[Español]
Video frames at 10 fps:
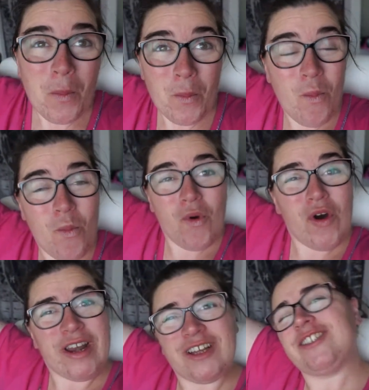
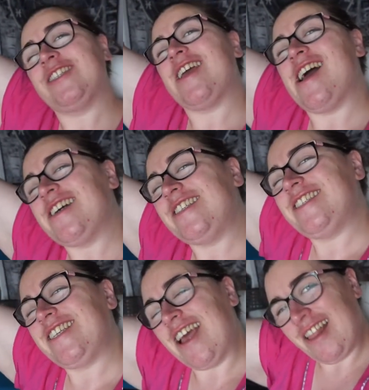Buenos
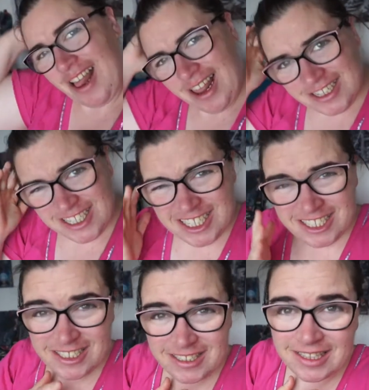días, ¿qué tal
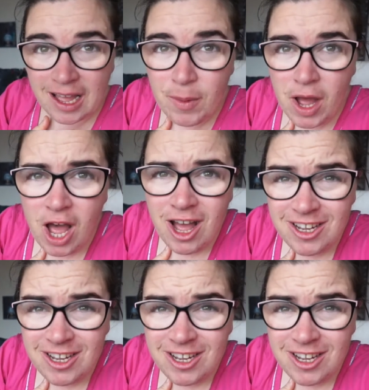estamos?